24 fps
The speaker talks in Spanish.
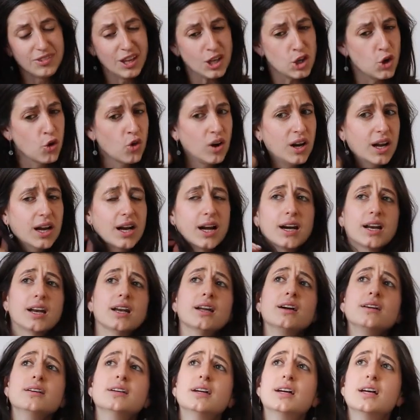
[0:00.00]
Luego en la
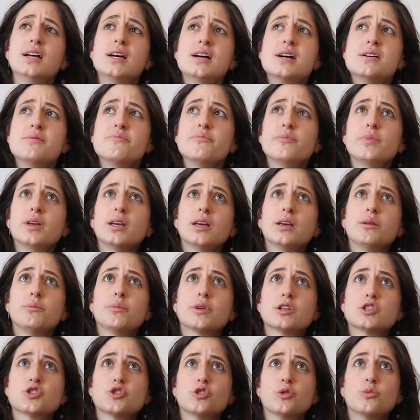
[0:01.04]
carrera me
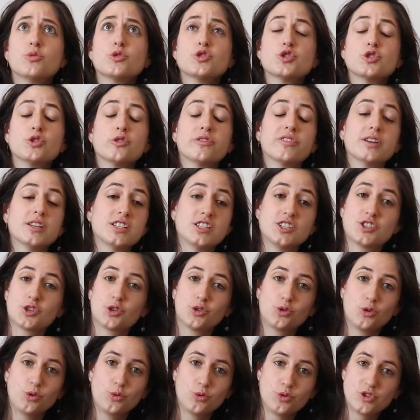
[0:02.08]
impresionó mucho
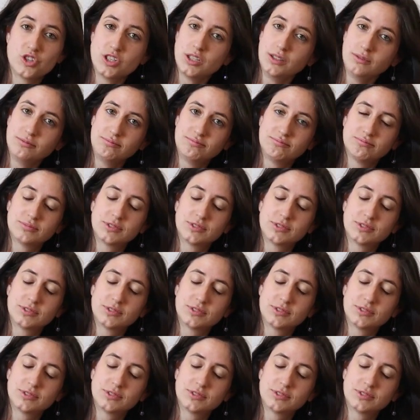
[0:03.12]
Francisco Tonucci,